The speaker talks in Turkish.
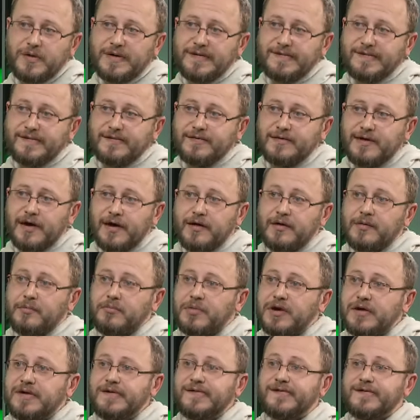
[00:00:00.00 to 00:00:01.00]
pestisitler,
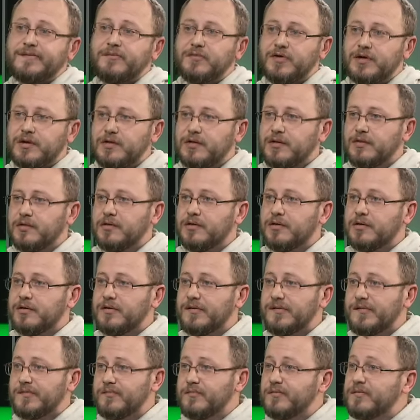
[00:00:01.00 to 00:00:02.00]
bir kısmı e,
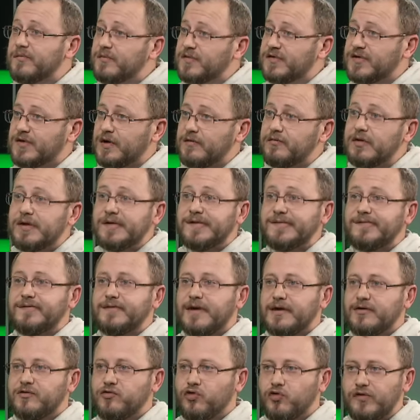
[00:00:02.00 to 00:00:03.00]
çevre
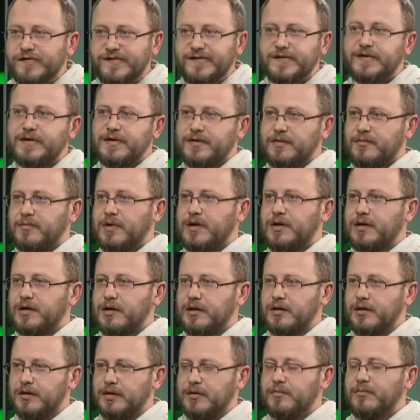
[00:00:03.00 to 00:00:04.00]
açısından toksik e,
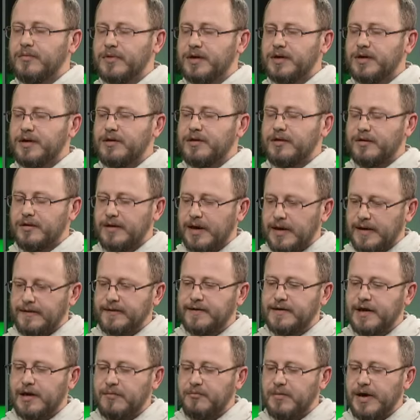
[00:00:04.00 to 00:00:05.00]
hmm.
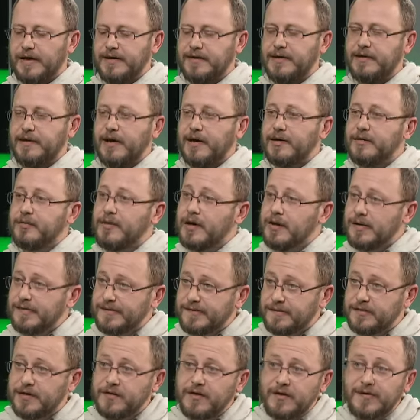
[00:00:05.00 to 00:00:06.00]
etken maddeler.
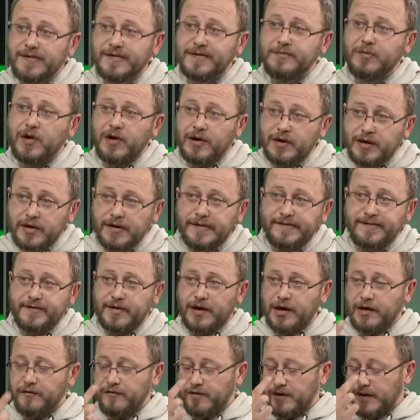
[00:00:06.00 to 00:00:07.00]
Sizin dediğiniz gibi arılara
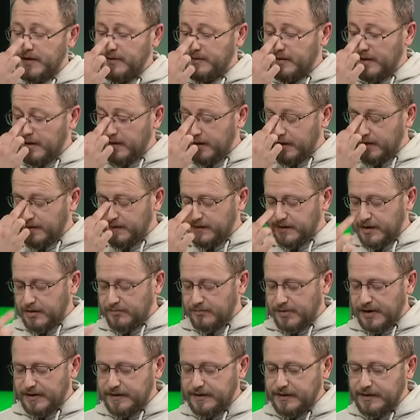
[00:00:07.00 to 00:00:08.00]
zarar veren etken
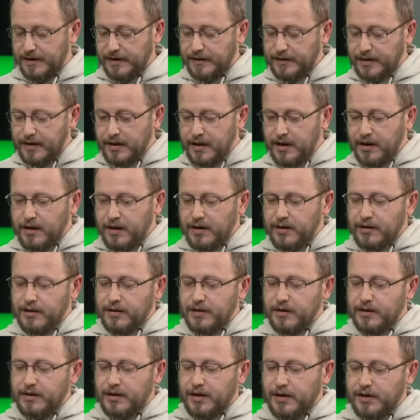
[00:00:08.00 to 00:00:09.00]
maddeler. E,
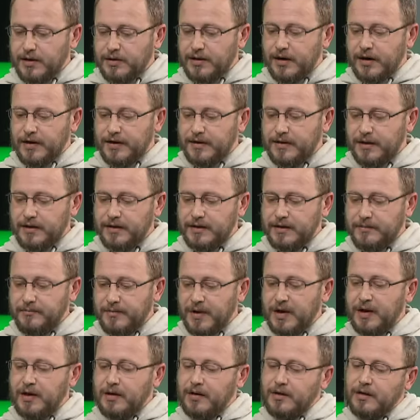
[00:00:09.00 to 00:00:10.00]
arılar ki hani
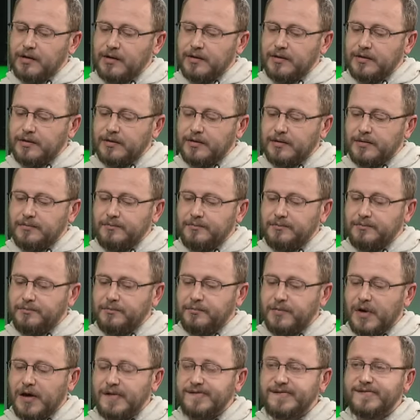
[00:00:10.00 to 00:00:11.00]
e,
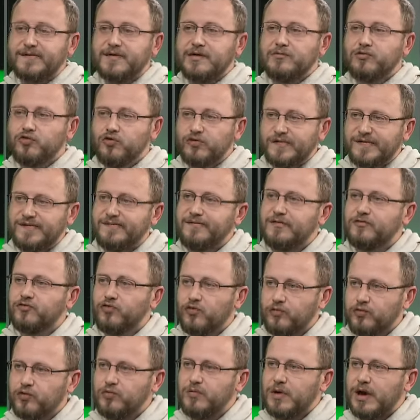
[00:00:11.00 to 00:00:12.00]
aslında bu sivil
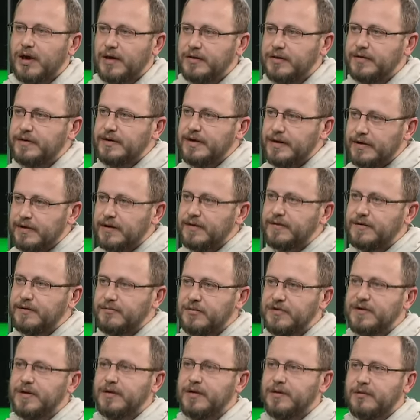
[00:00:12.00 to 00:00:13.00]
toplum ağının ilk
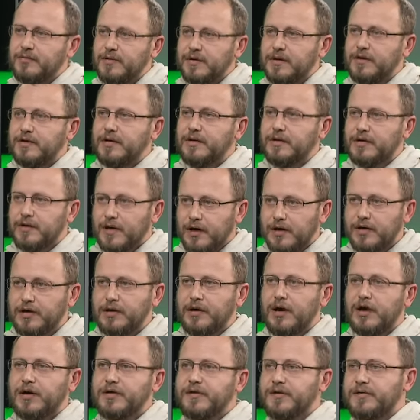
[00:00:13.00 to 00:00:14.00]
adımı da e,
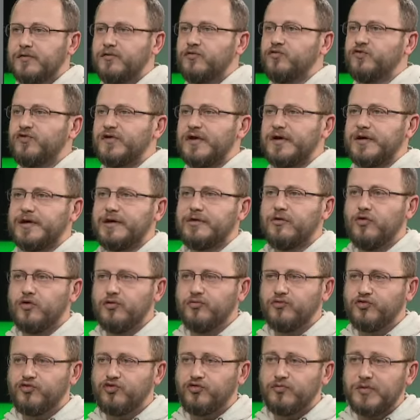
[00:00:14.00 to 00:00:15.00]
arılar üzerinden
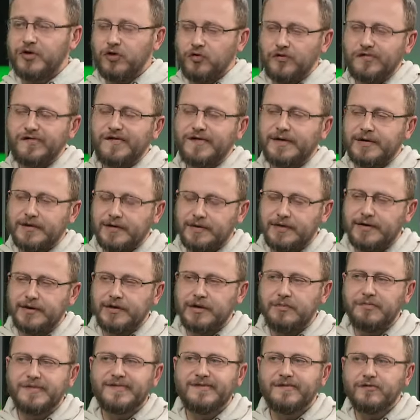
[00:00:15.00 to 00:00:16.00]
olmuştu. Bir önceki yıl
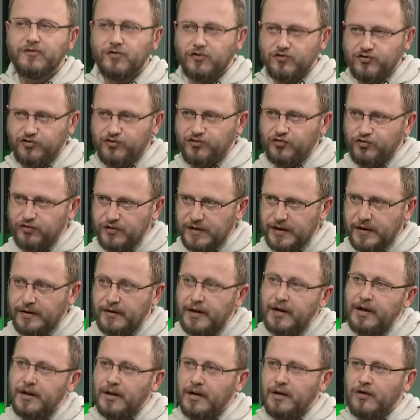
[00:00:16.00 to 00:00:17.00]
Greenpeace'in öncülüğünde
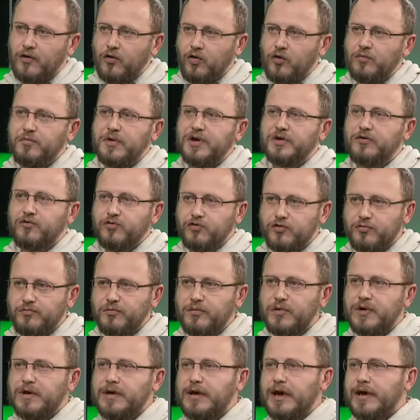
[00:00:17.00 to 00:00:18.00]
11 kurum
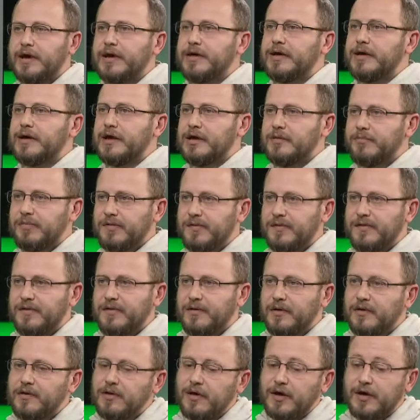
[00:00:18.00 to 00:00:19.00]
yan yana gelip
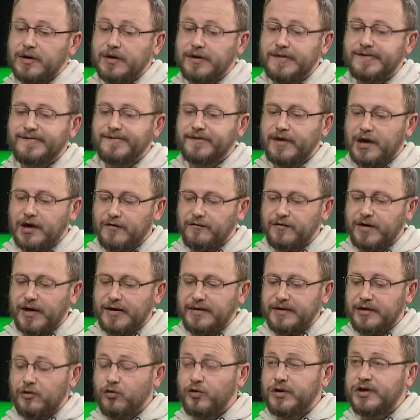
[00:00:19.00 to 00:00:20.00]
arılara zarar
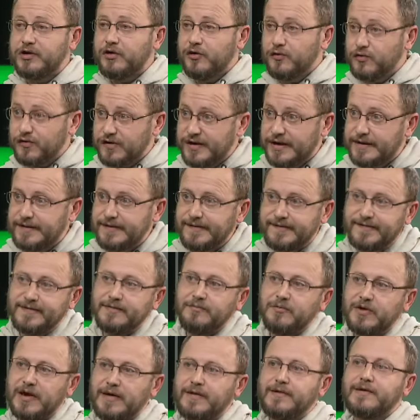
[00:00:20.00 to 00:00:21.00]
veren neonikotinit
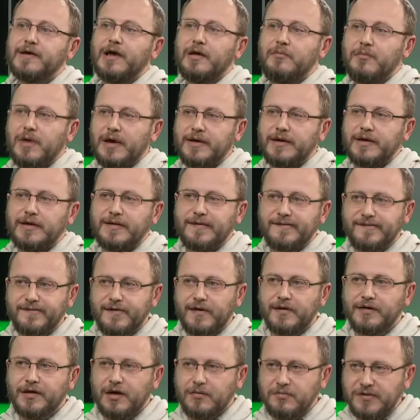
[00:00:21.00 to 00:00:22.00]
isimli etken maddenin
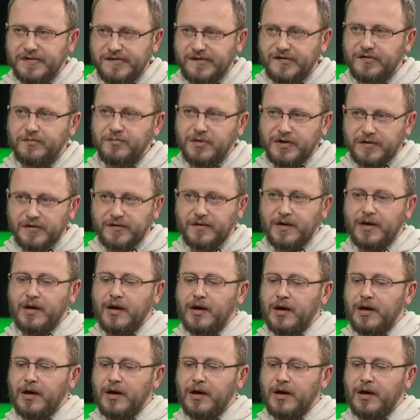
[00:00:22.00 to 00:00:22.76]
yasaklanması hmm. için bir